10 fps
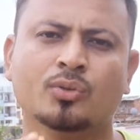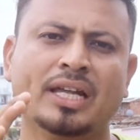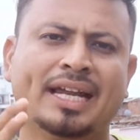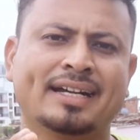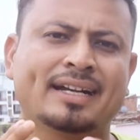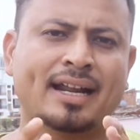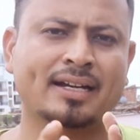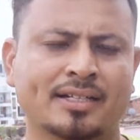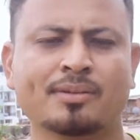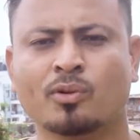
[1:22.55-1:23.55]
तो
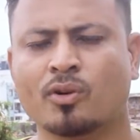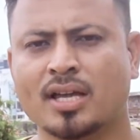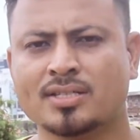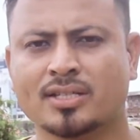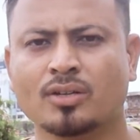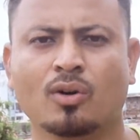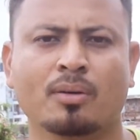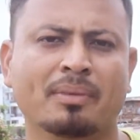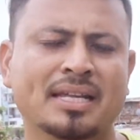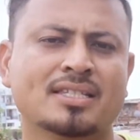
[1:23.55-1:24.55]
एट्रैक्टिव तो
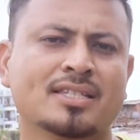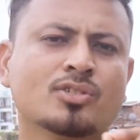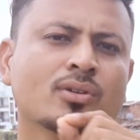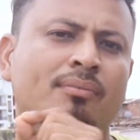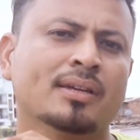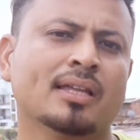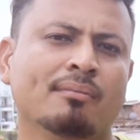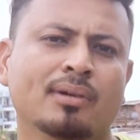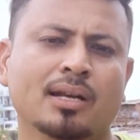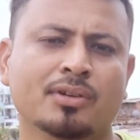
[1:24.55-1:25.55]
मेन चीज़ जो आपके
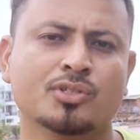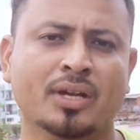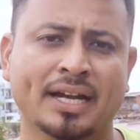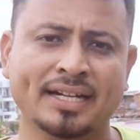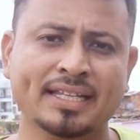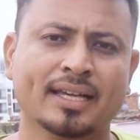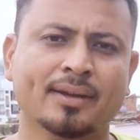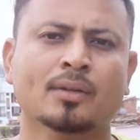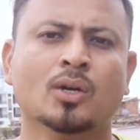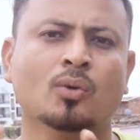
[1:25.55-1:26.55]
थम्बेल में जो हेडिंग है